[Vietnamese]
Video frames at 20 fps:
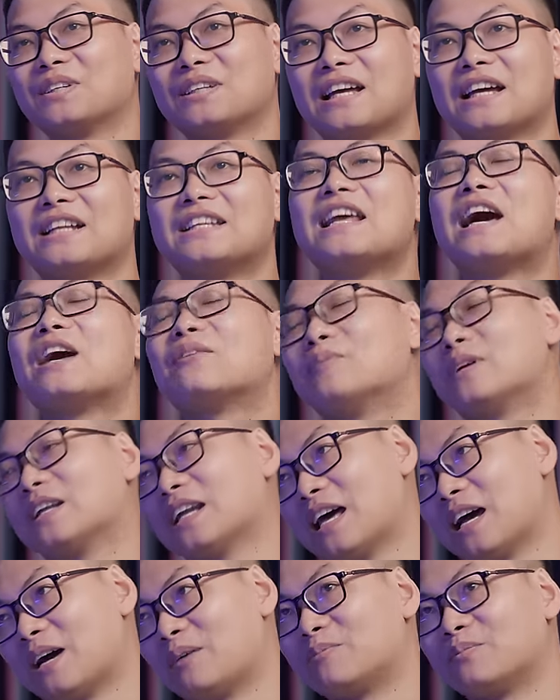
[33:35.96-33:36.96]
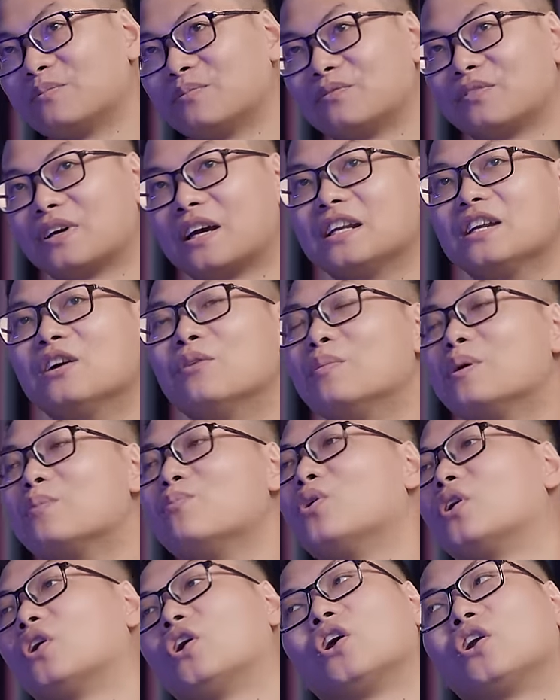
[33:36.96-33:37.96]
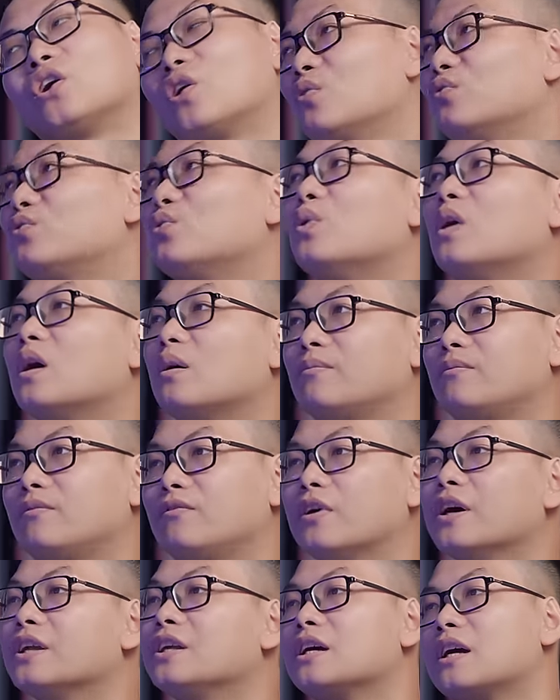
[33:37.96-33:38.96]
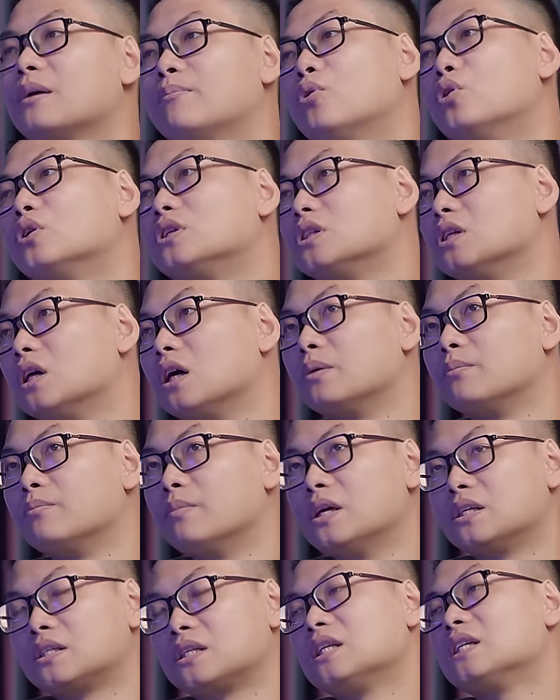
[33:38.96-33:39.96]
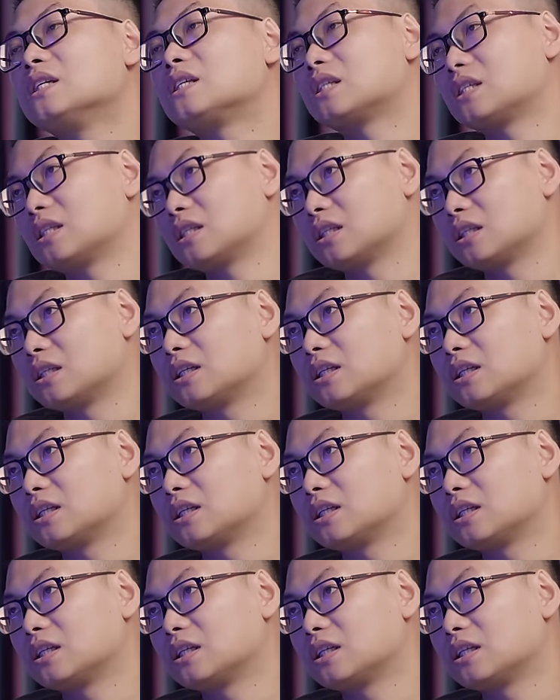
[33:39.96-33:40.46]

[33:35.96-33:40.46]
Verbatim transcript: Cái nhạc mình làm, cái điều mình muốn nói nó không phù hợp với những cái môi trường business.